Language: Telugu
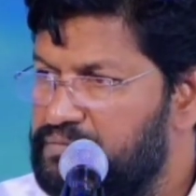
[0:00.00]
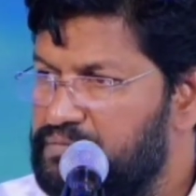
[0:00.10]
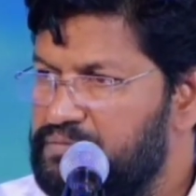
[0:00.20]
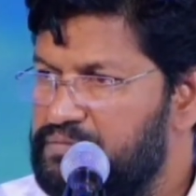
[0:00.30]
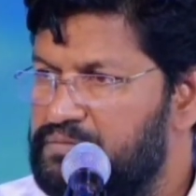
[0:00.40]

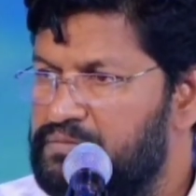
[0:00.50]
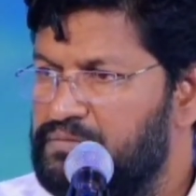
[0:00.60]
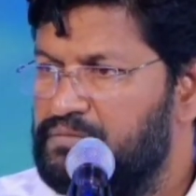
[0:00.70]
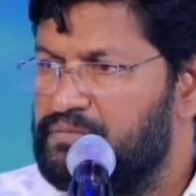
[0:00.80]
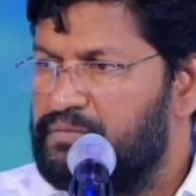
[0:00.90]
చూస్తున్నాడు
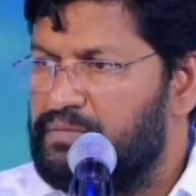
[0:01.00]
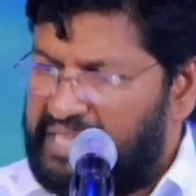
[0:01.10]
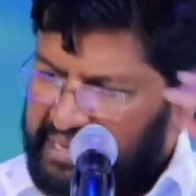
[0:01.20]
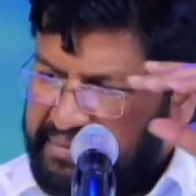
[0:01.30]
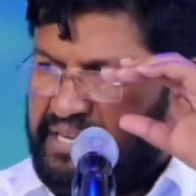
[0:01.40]

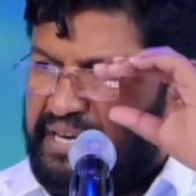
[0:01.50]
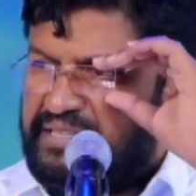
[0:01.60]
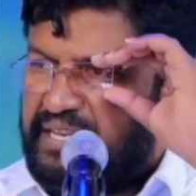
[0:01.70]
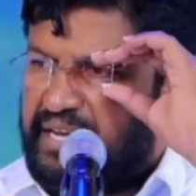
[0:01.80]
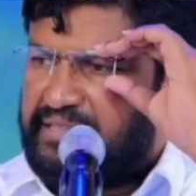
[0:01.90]
నా
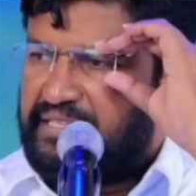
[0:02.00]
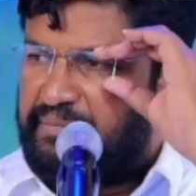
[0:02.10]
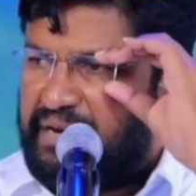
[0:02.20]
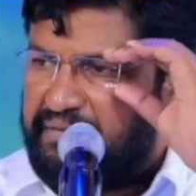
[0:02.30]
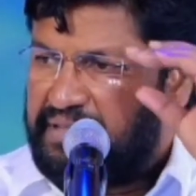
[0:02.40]
మట్టుకైతే నా
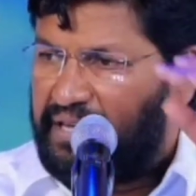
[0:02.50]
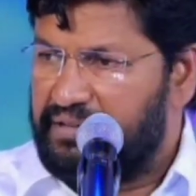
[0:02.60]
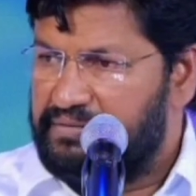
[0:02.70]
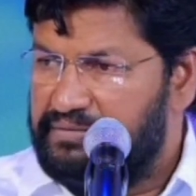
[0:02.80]
తీర్మానం అదే